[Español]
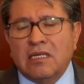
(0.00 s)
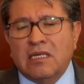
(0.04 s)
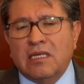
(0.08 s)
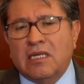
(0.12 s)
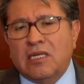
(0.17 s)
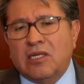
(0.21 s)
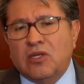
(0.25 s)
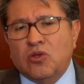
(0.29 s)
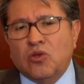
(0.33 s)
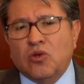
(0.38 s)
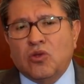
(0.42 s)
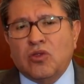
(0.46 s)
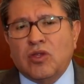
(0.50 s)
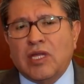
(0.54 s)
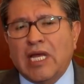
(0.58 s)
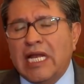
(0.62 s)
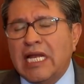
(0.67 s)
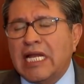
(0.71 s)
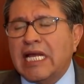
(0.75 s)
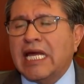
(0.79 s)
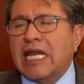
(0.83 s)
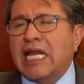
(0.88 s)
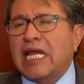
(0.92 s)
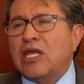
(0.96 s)
en donde
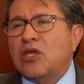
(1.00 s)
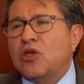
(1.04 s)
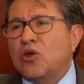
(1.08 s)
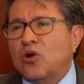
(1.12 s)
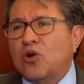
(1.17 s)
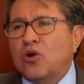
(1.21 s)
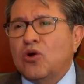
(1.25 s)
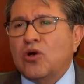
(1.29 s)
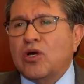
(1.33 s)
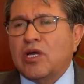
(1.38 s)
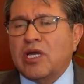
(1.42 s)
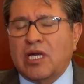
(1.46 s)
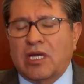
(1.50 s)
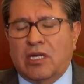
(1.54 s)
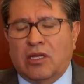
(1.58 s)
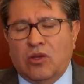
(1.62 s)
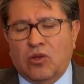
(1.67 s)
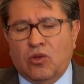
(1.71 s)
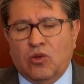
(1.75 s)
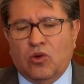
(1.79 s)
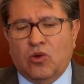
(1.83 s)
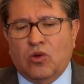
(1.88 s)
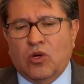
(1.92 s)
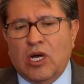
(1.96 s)
él creyó que
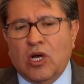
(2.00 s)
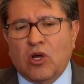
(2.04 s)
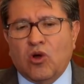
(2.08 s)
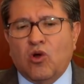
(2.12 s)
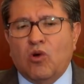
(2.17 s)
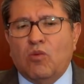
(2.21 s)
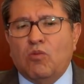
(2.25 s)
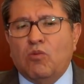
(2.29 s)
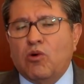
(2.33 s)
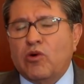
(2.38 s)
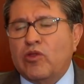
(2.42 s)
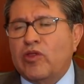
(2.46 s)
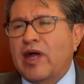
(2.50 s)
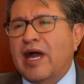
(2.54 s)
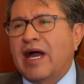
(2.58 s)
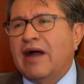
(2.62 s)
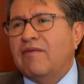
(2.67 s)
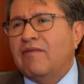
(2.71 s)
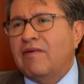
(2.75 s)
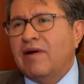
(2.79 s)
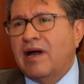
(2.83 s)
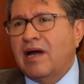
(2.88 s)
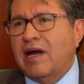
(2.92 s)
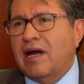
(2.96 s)
no
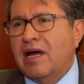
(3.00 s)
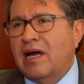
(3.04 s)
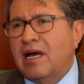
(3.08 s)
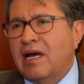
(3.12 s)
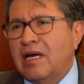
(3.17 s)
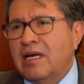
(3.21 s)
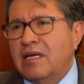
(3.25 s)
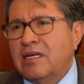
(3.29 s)
acomodaba